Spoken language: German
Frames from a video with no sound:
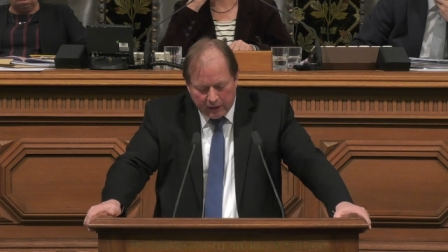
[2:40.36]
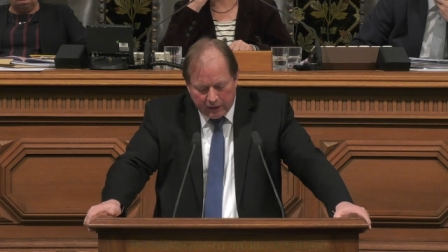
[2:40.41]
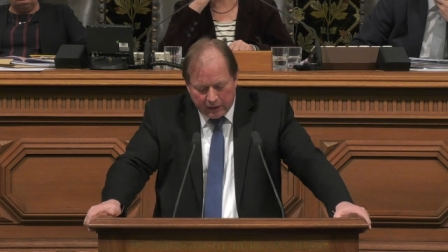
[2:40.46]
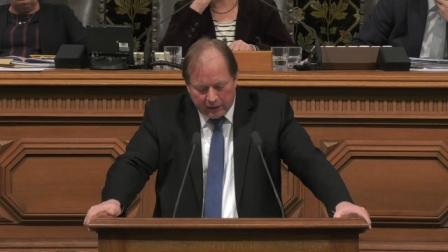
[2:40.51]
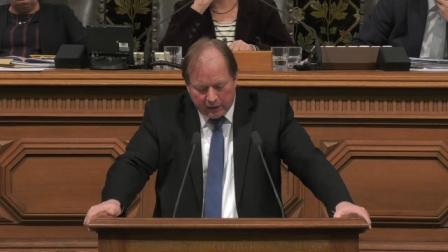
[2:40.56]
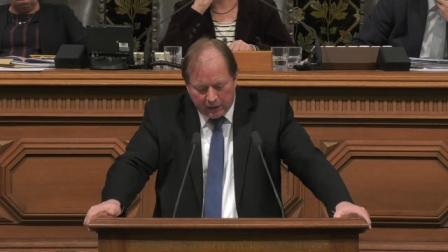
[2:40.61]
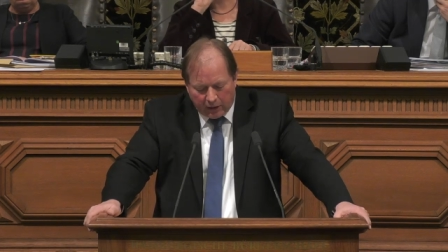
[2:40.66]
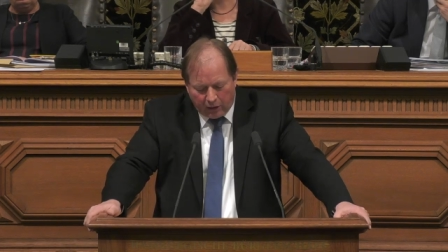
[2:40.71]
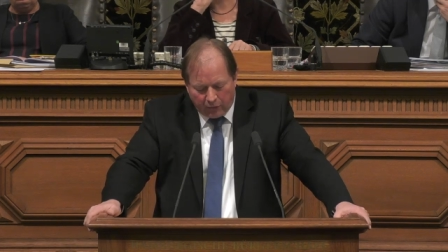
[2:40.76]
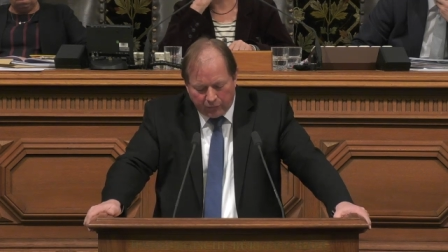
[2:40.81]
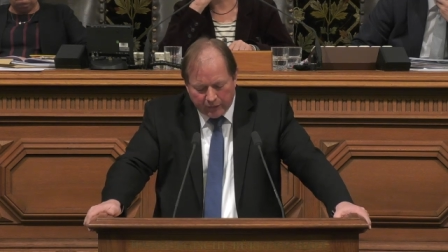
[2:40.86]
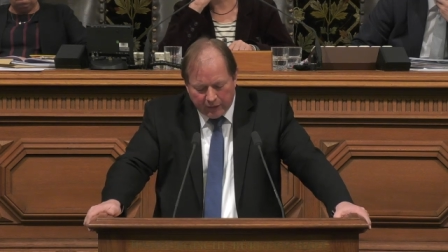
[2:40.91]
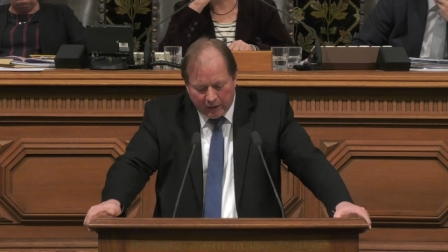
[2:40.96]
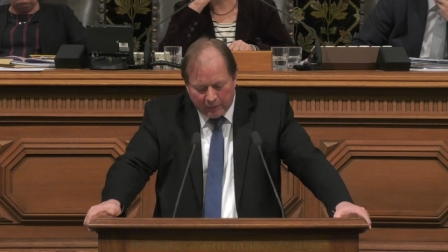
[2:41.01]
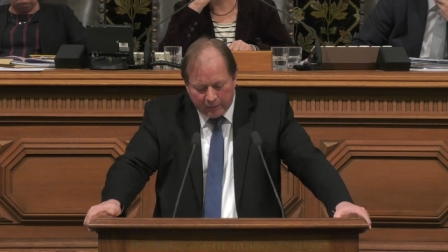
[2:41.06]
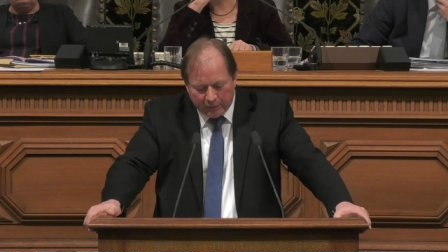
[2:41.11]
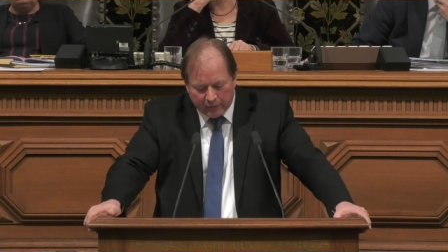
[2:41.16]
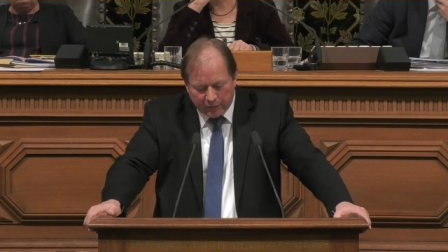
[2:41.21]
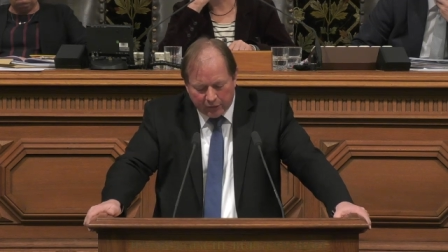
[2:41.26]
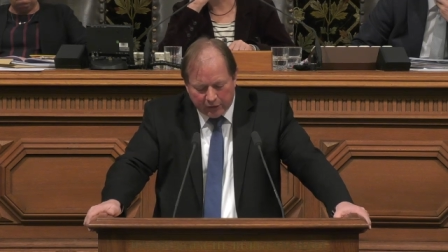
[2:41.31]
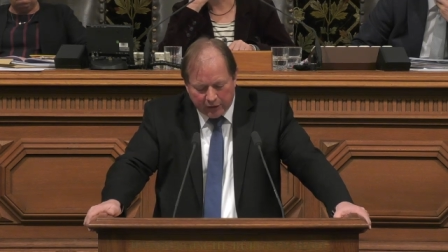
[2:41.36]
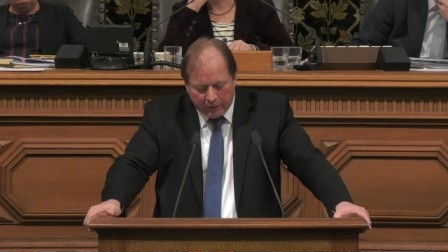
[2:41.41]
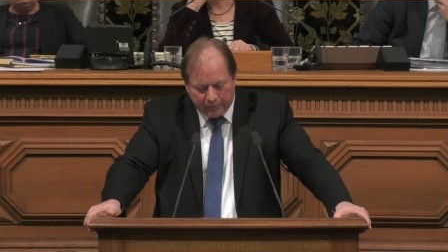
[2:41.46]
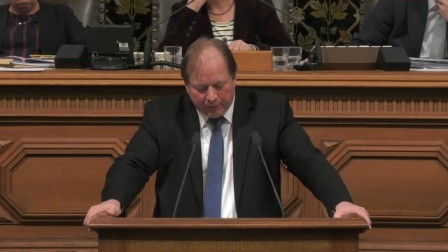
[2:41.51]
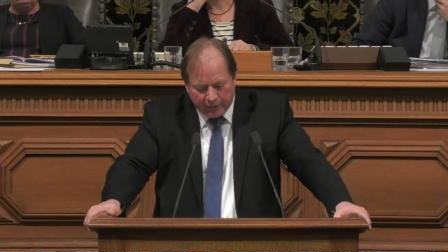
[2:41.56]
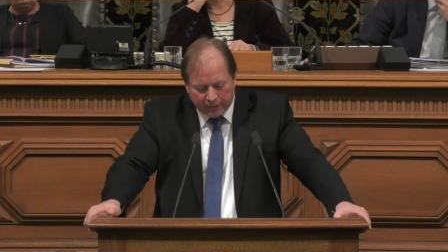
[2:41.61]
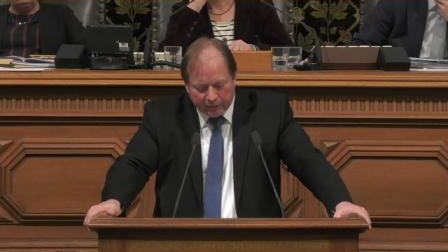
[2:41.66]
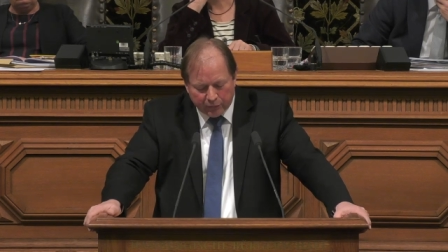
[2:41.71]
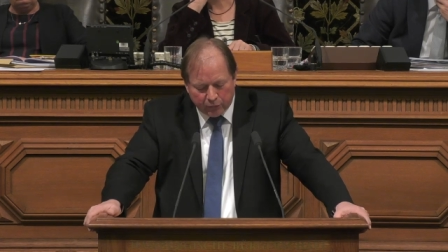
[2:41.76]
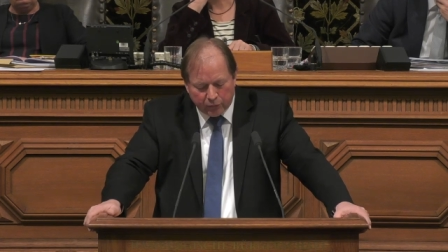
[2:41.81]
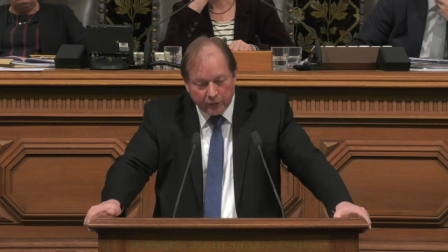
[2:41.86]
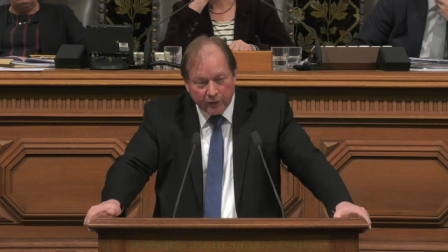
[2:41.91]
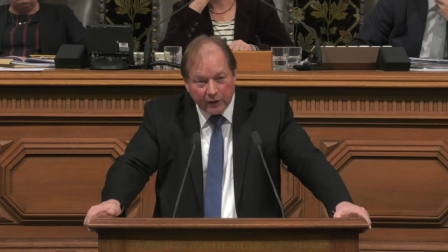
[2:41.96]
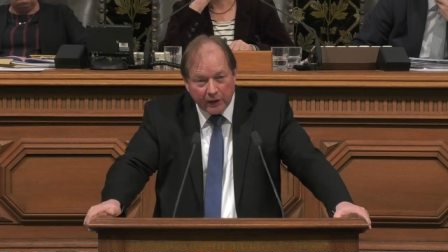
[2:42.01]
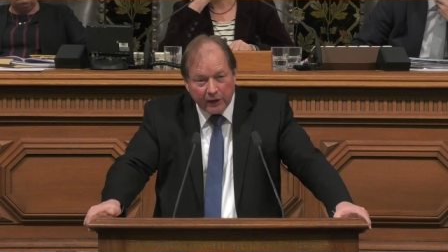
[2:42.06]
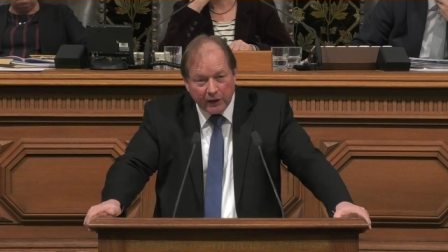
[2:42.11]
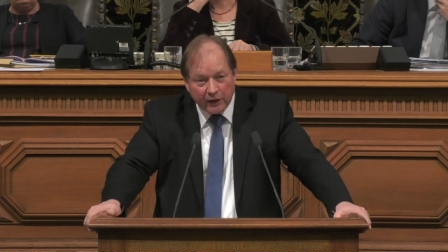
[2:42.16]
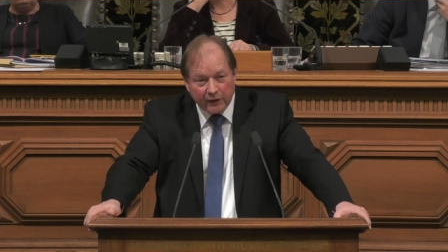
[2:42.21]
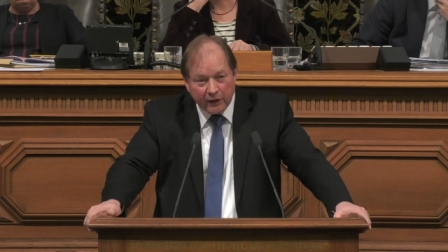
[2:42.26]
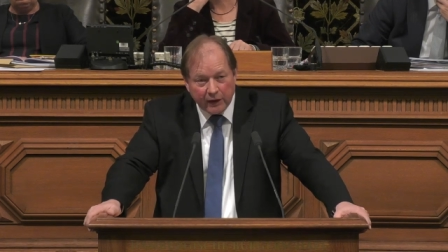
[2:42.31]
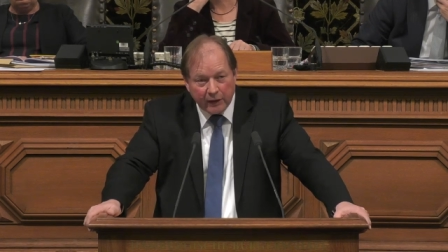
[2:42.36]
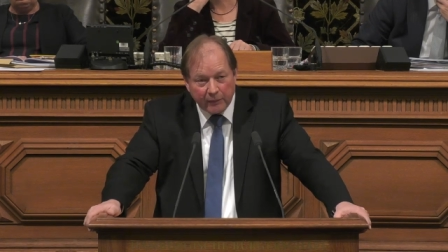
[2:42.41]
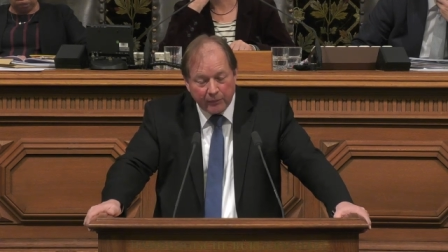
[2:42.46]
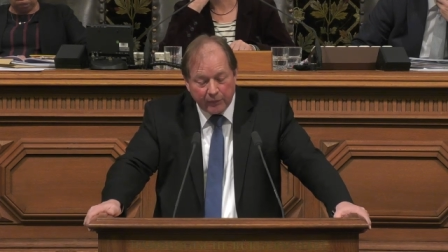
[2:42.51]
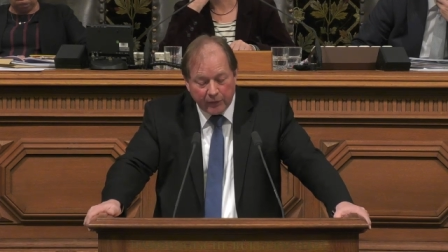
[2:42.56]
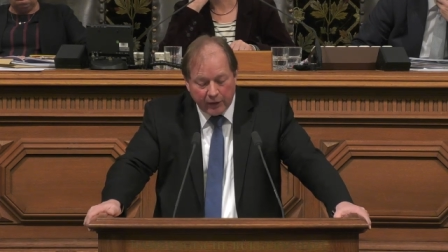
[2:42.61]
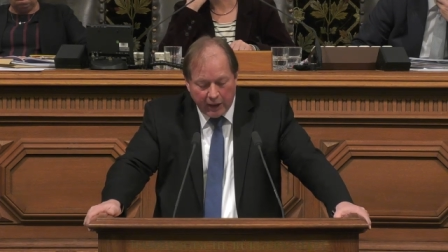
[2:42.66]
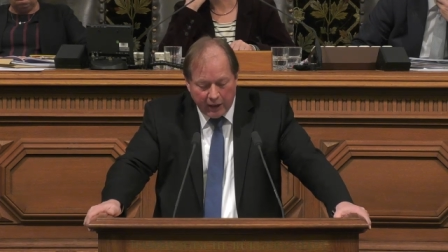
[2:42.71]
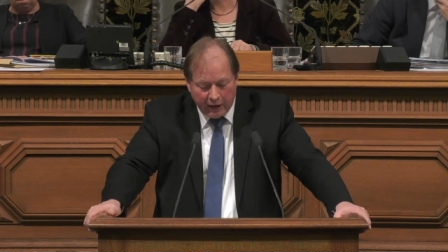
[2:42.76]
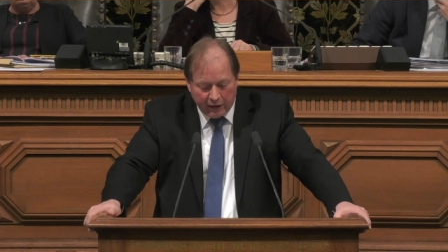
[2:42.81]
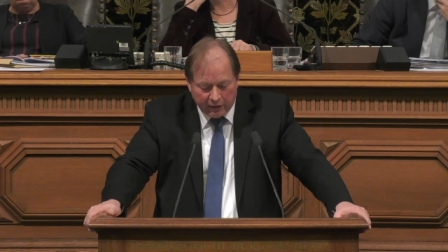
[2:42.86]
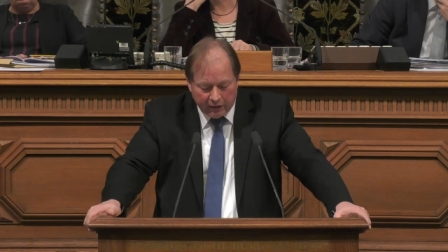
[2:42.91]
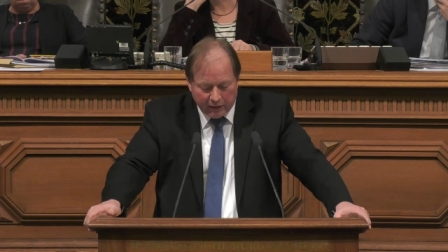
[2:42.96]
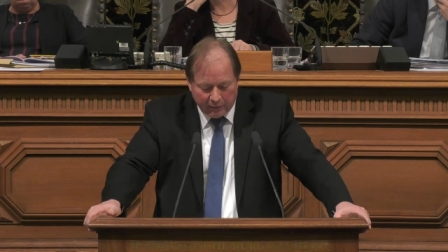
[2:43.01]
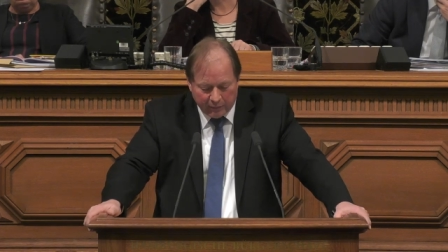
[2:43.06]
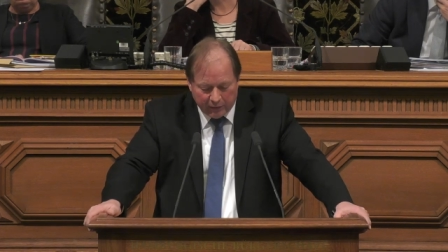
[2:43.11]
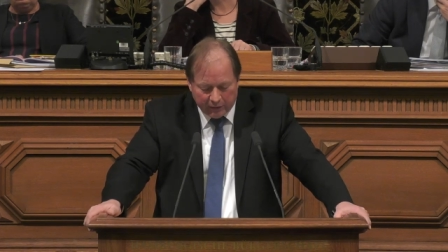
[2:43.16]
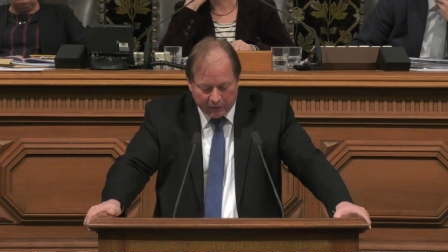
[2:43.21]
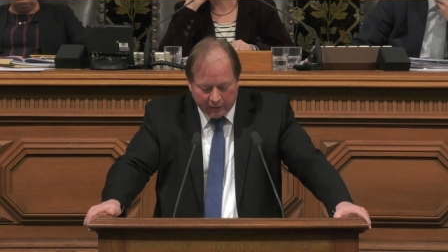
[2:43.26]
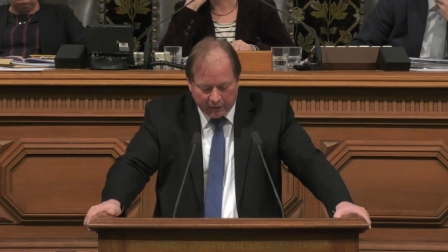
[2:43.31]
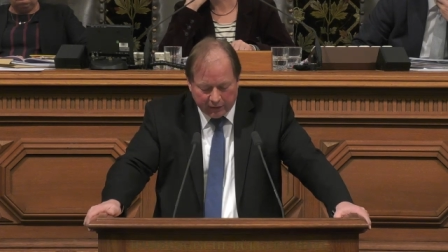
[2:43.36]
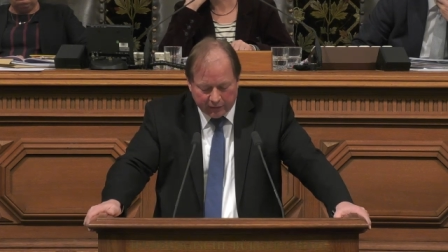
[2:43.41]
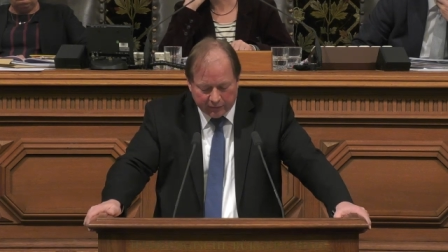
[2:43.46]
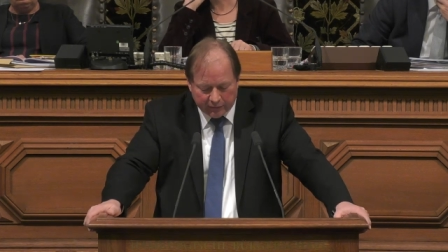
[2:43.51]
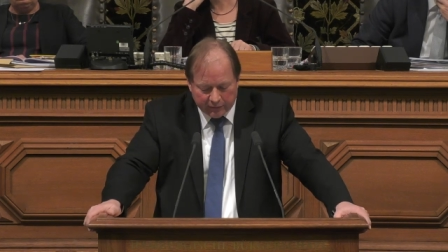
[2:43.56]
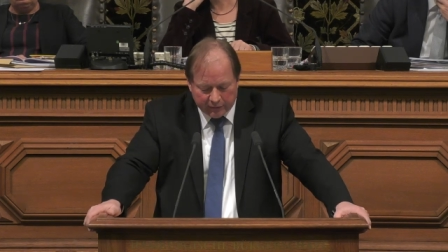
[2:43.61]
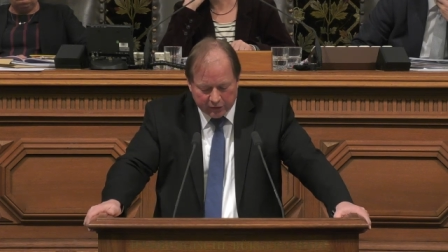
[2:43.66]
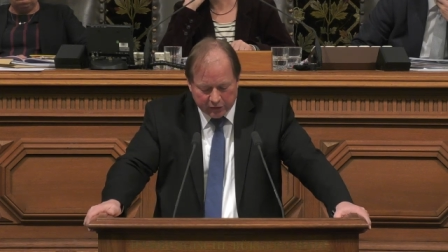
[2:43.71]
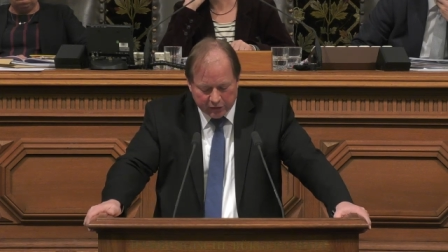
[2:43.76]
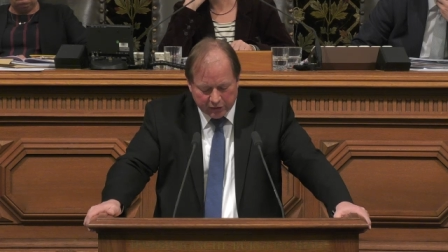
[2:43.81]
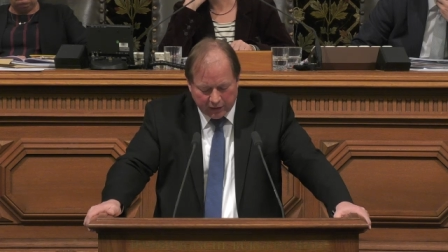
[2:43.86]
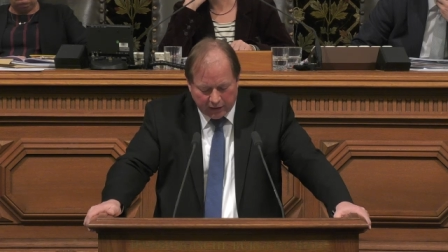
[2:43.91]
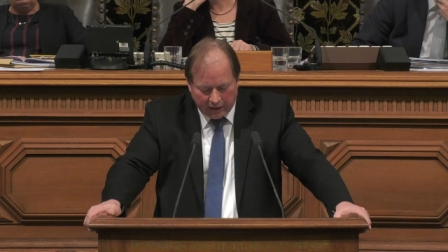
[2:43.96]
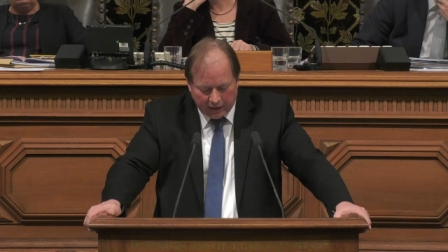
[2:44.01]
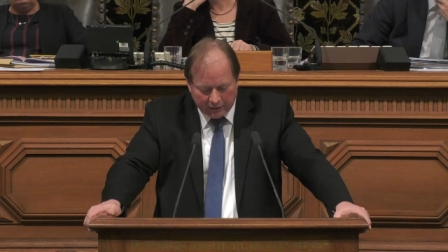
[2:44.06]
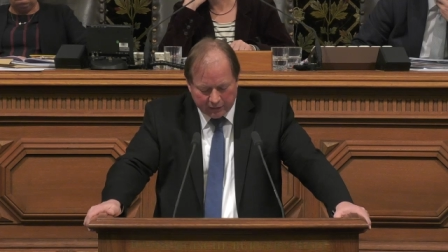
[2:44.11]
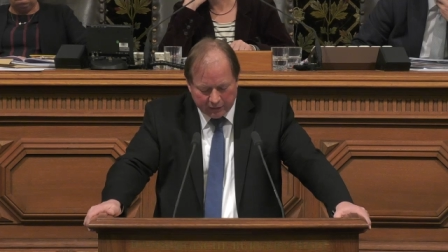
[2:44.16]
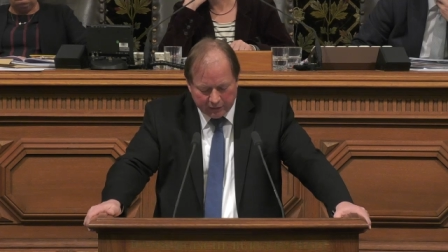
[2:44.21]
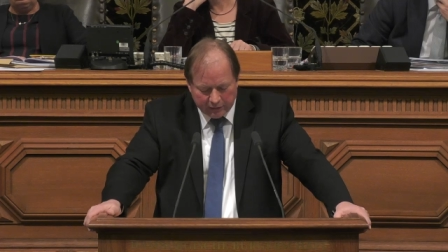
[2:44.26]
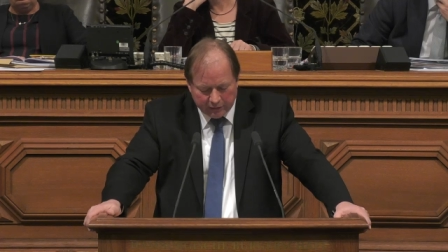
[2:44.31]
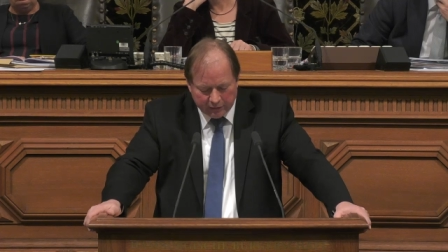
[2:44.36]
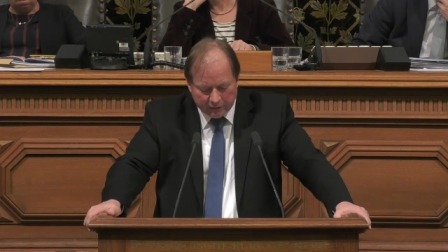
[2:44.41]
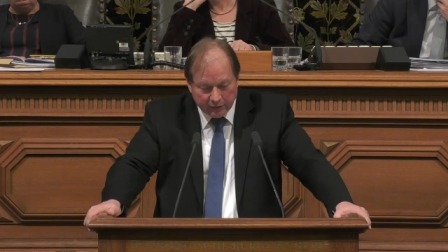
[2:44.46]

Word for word: Die Aufnahme solcher Personen liegt eben nicht im Interesse des Staates,